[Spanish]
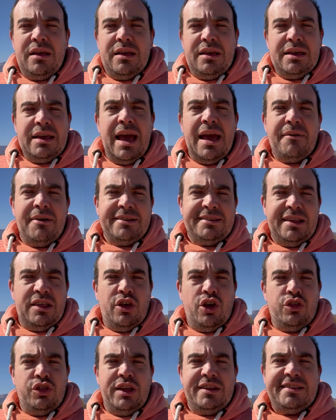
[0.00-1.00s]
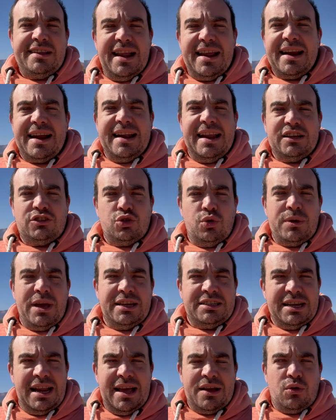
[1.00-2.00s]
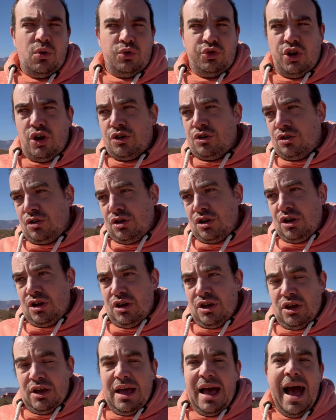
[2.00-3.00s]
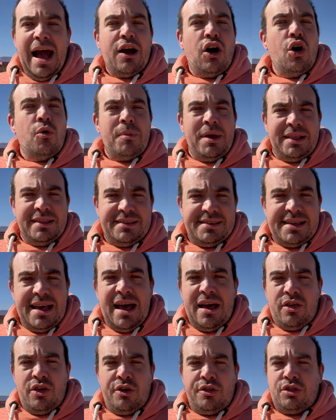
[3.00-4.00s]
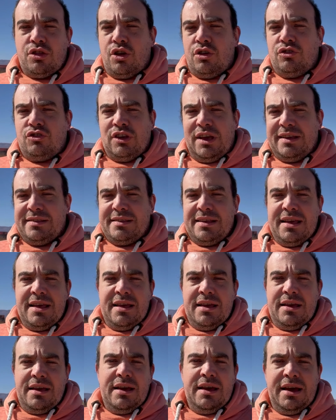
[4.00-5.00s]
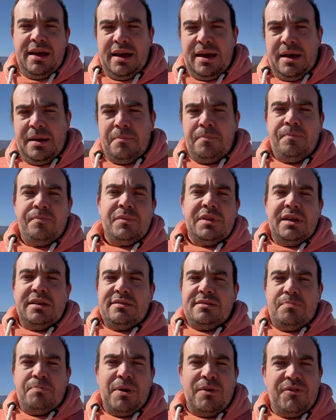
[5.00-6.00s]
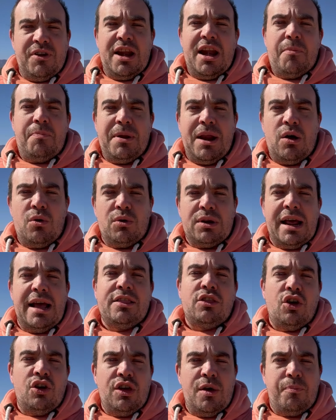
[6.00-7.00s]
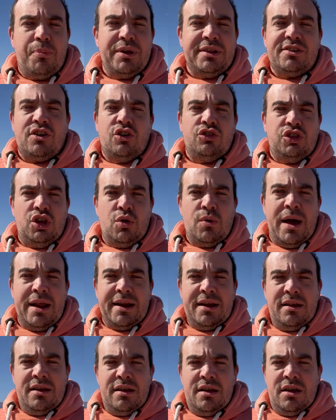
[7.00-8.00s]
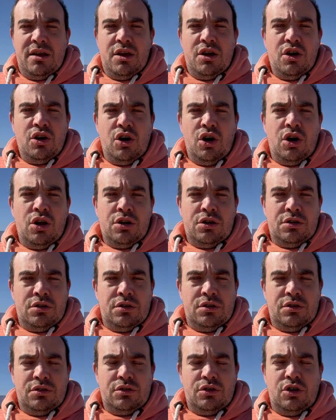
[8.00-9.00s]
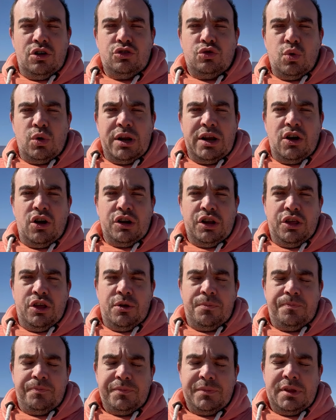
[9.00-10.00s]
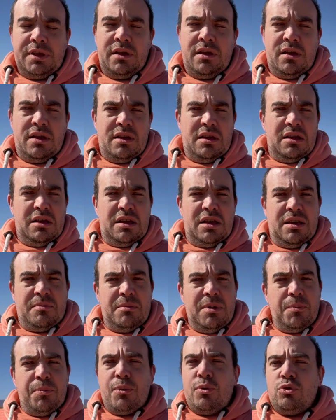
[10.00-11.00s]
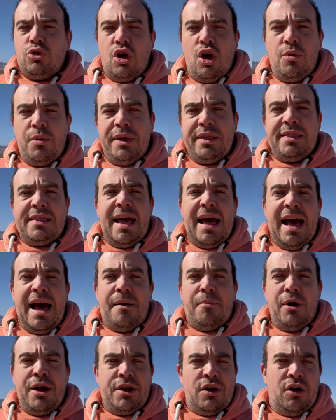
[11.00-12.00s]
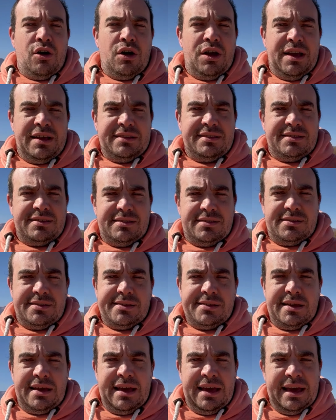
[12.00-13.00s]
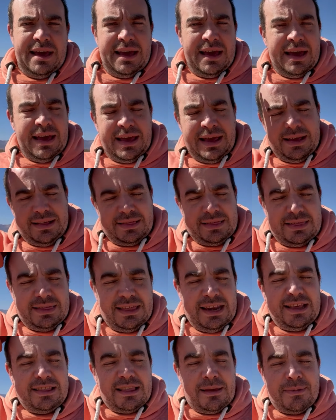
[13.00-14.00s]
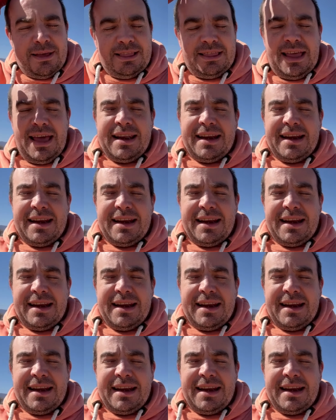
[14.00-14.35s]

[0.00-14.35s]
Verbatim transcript: y hay veces donde se larga la lluvia y ya la excursión ha comenzado, entonces eh, prefieren esperar un rato y después continuar con, su recorrido. Mi punto de vista, bueno, es eh, tristemente